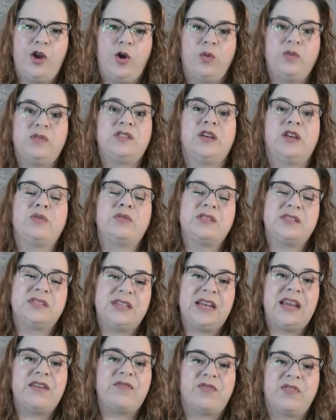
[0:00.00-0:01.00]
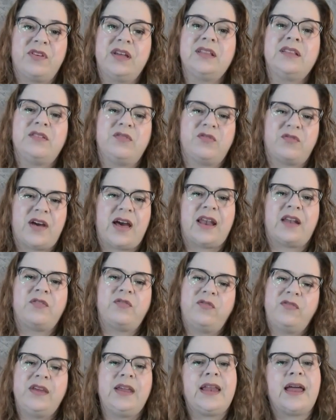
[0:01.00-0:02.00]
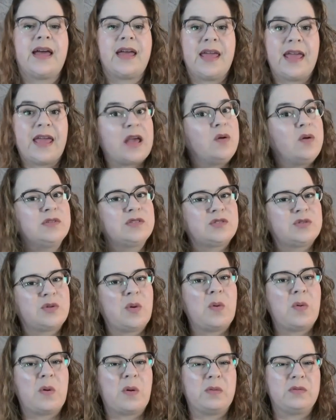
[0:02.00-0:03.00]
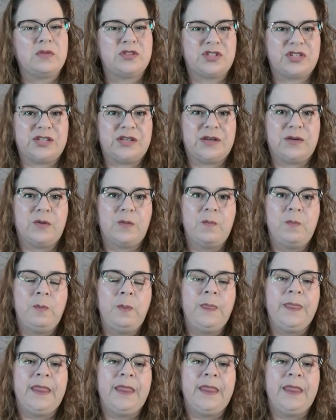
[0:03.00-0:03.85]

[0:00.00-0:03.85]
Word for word: O Senhor se levanta e fala, filha, eu estou contigo.